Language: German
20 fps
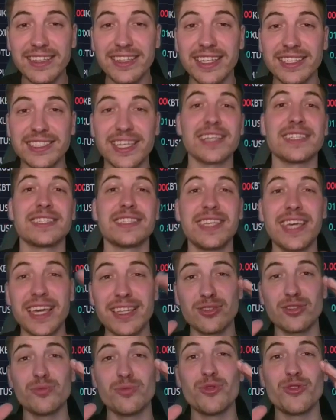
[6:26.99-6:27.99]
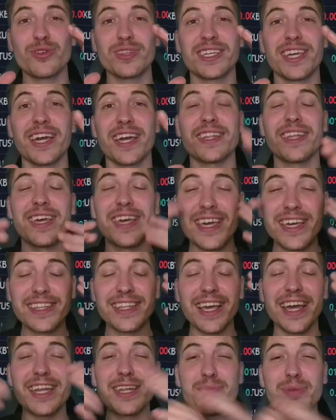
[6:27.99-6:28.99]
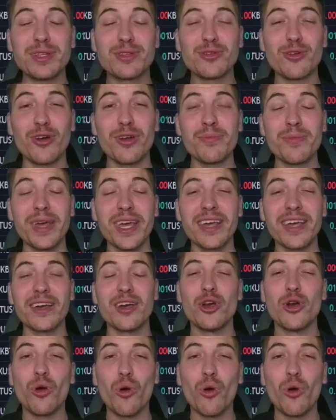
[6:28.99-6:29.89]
Das heißt, hier hättest du die Möglichkeit, deine Bitcoin-Menge